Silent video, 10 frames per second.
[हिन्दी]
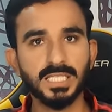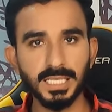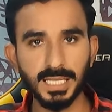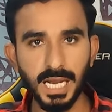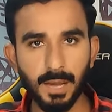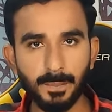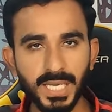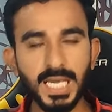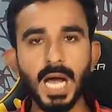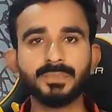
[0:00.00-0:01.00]
जितना
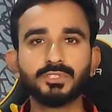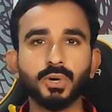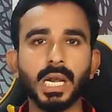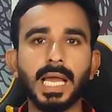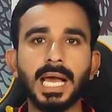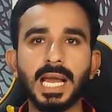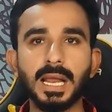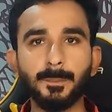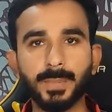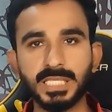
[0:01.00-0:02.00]
भी आप जोर लगा
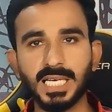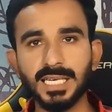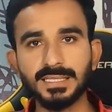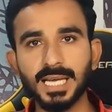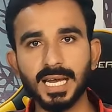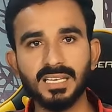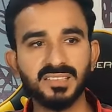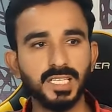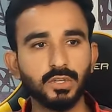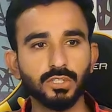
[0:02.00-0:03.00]
लें 50 डॉलर
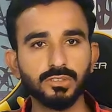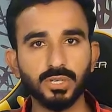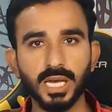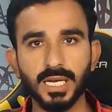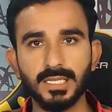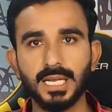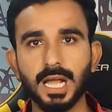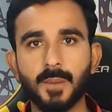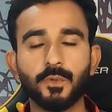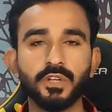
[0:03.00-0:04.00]
से 200 डॉलर
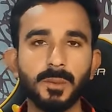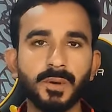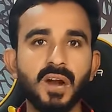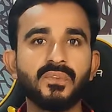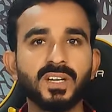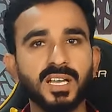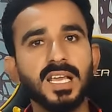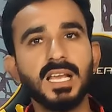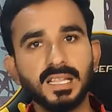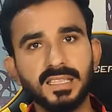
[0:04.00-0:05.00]
तक आपको ये प्रॉफिट
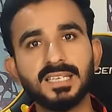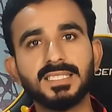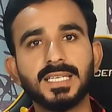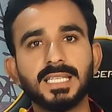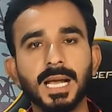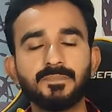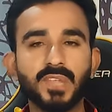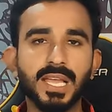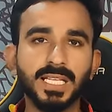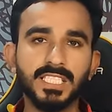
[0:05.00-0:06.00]
दे सकता
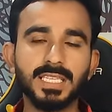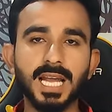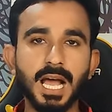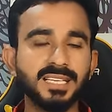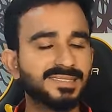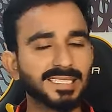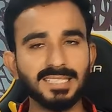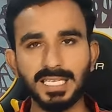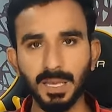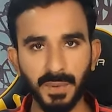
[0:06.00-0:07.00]
है जितना इससे
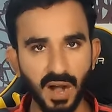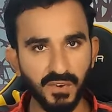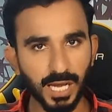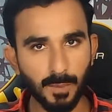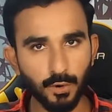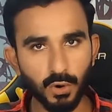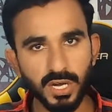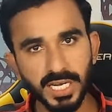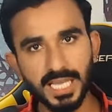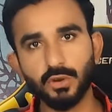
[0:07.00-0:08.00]
ज्यादा प्रॉफिट आपको
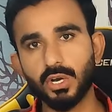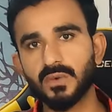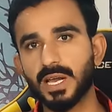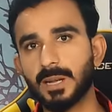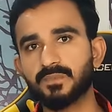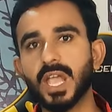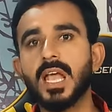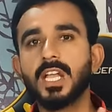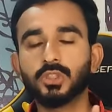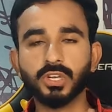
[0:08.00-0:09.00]
नहीं होने वाला
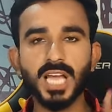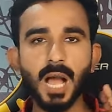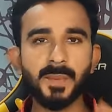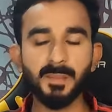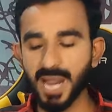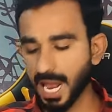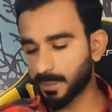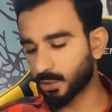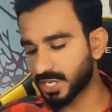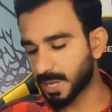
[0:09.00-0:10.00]
तो यहाँ पे मैं
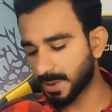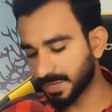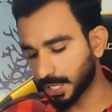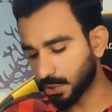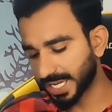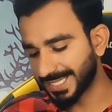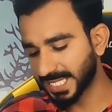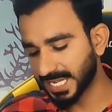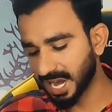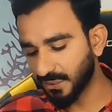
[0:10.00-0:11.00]
आपको ये भी बताऊंगा
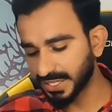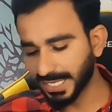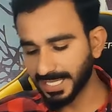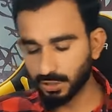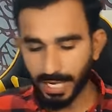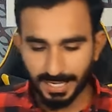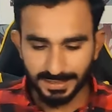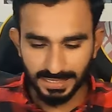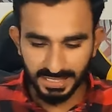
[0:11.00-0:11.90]
इसकी काफी सारी जो ऐसी